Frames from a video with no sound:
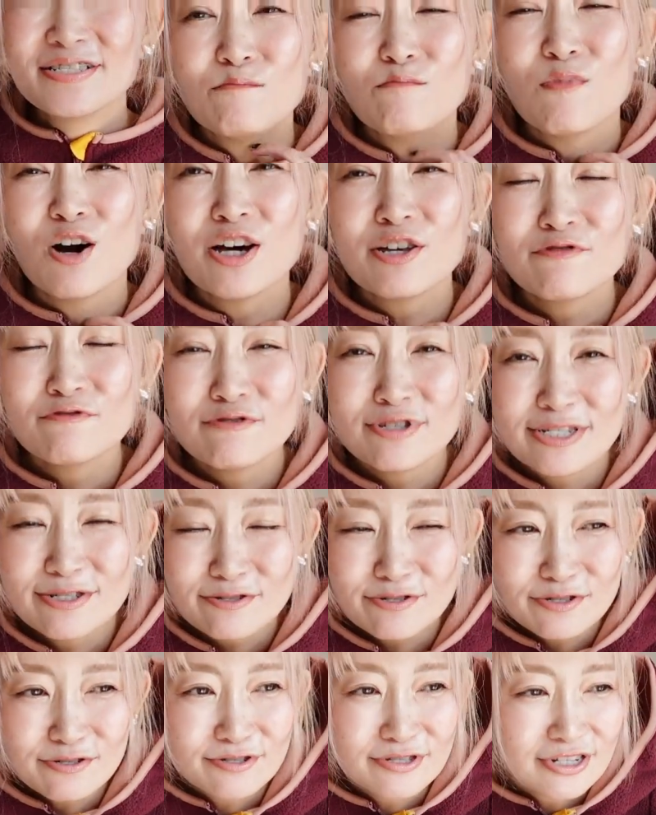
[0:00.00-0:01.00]
毎年
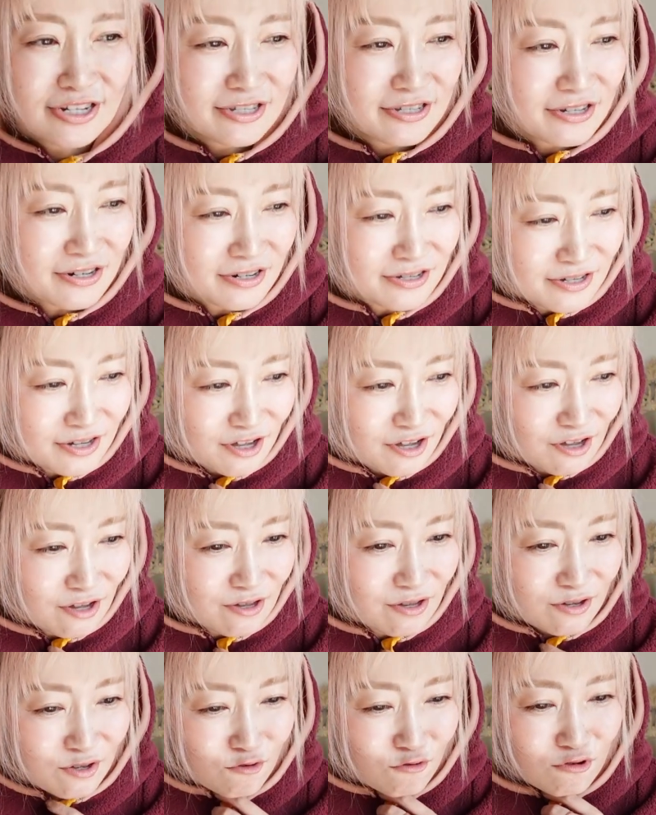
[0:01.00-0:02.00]
冬になったらね
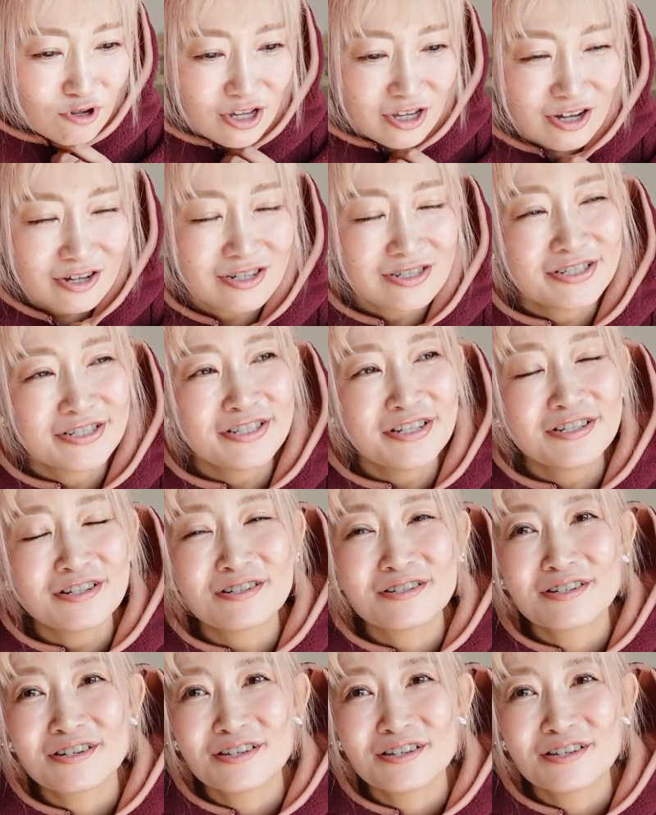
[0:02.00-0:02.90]
去年何着てたっ